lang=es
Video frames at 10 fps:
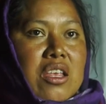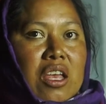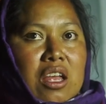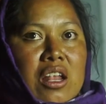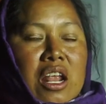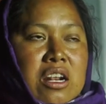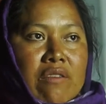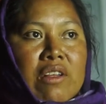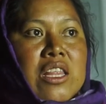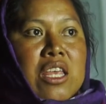que la
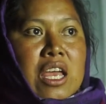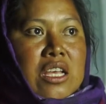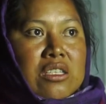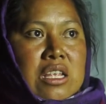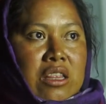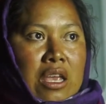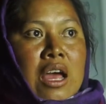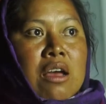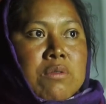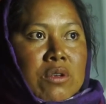rebeldía es del
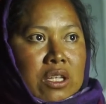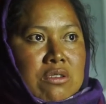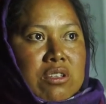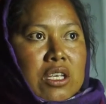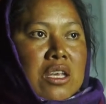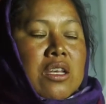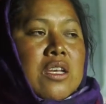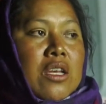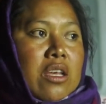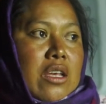diablo y que no sé qué.
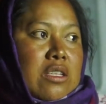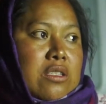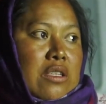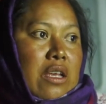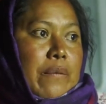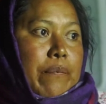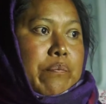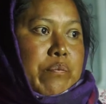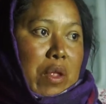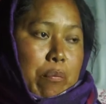Este,
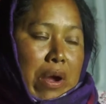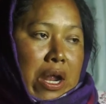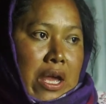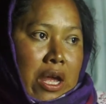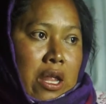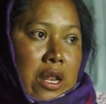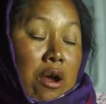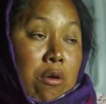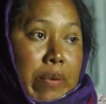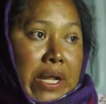para
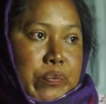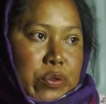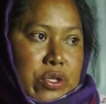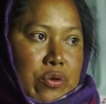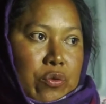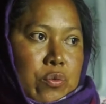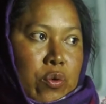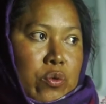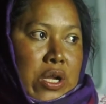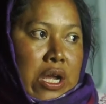la obra, pues sí
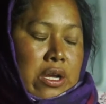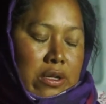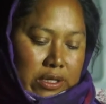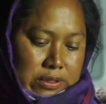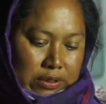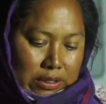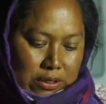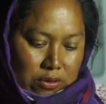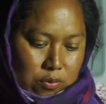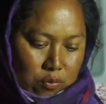hubo una,
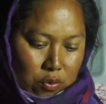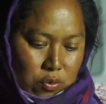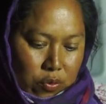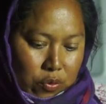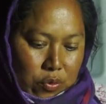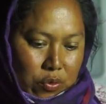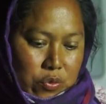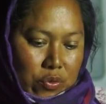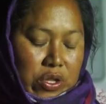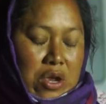este,
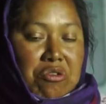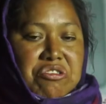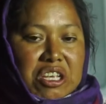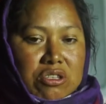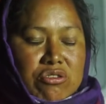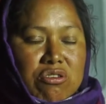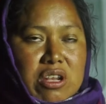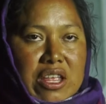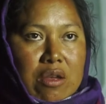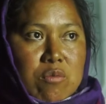como negociación, yo
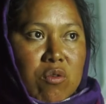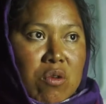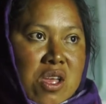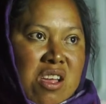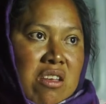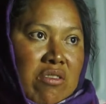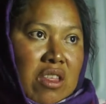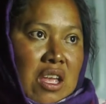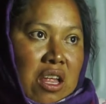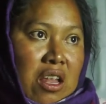le llamo,
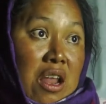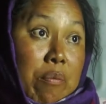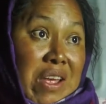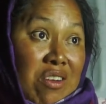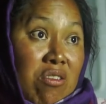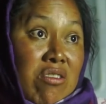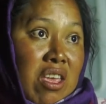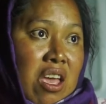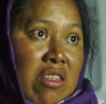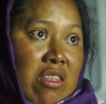de la
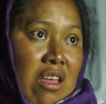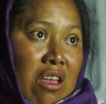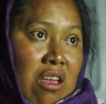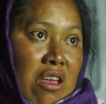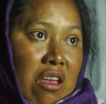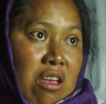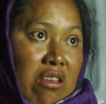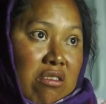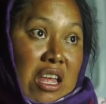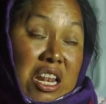parroquia, de,
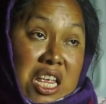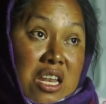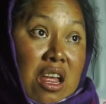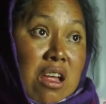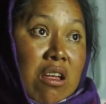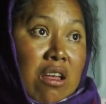de Lina,